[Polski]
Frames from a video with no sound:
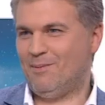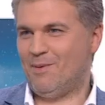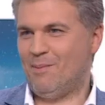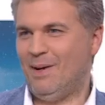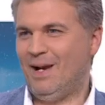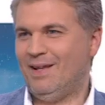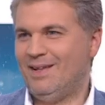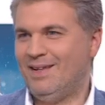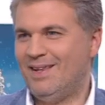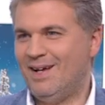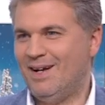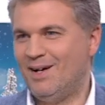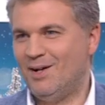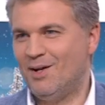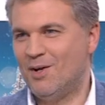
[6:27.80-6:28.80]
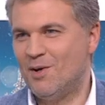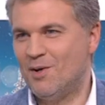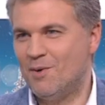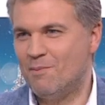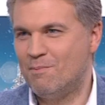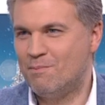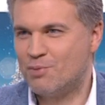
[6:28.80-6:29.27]
o plany na
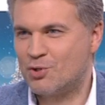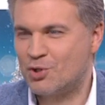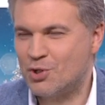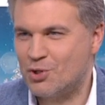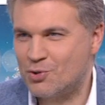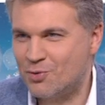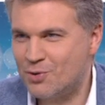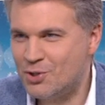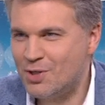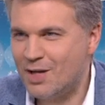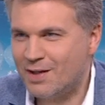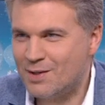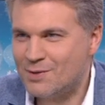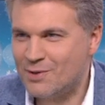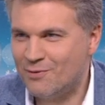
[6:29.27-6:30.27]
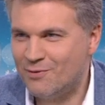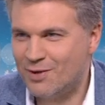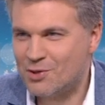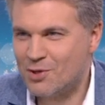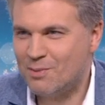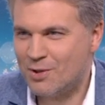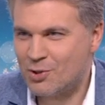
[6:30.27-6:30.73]
przyszłość. Jakie są
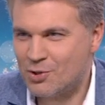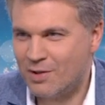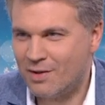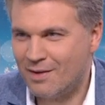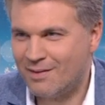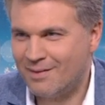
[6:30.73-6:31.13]
wasze marzenia?